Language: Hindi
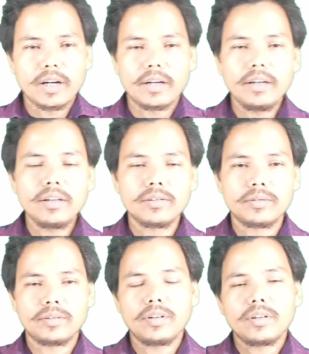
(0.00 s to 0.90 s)
किया है
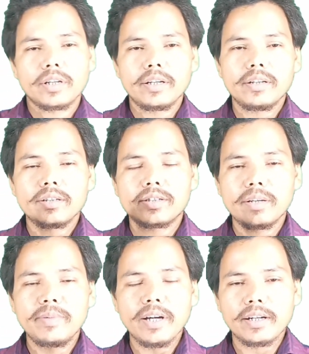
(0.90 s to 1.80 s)
कि
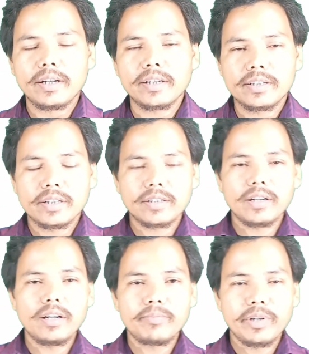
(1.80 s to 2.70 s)
सीबीआई यानी कि
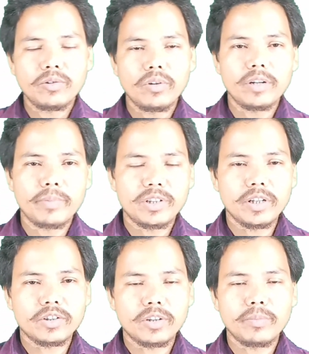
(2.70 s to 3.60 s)
सेंट्रल ब्यूरो
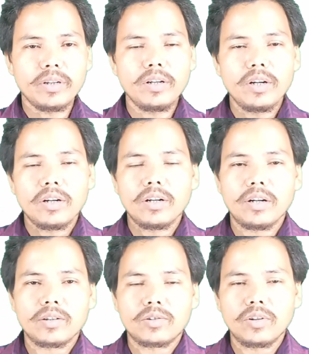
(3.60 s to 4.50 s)
इन्वेस्टिगेशन में
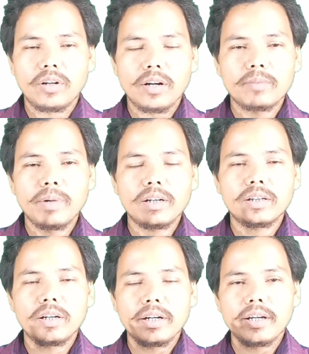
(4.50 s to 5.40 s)

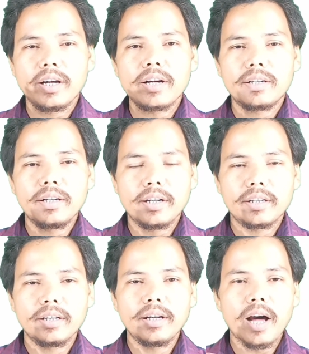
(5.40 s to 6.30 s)
लगभग 80
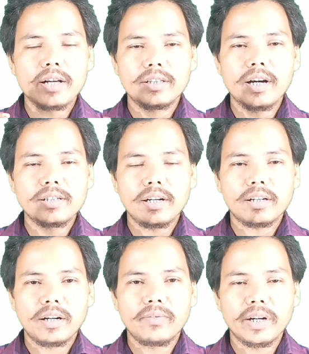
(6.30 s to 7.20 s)
यानी कि अस्सी हज़ार
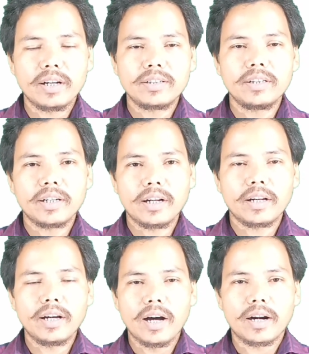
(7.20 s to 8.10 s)
का वैकेंसी निकल
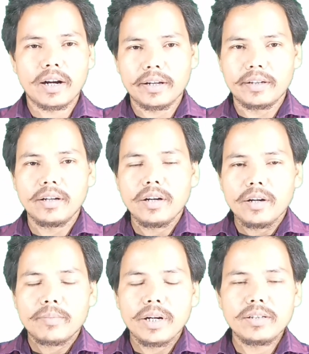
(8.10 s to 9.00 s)
के आ रहा है
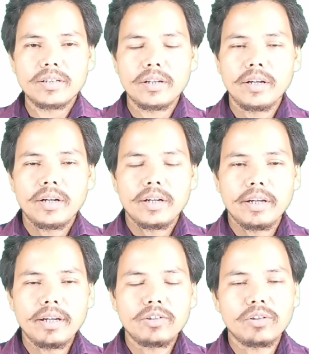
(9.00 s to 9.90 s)
फ्रेंड्स
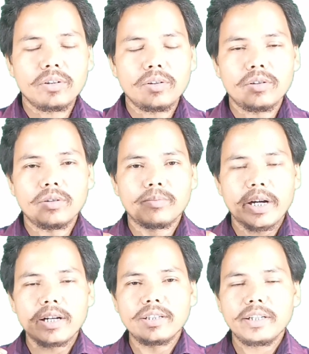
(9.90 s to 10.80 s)
ये जो
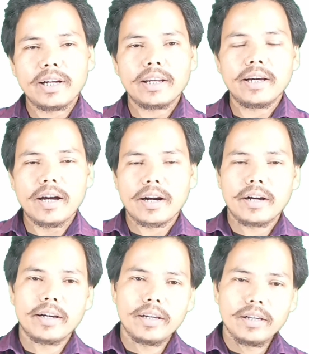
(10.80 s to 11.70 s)
वैकेंसी निकल के आ
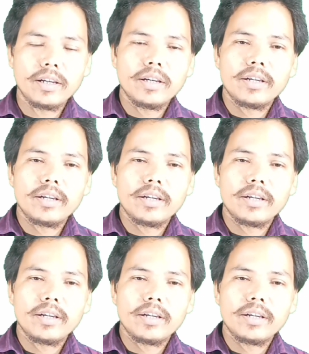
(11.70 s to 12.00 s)
रहा है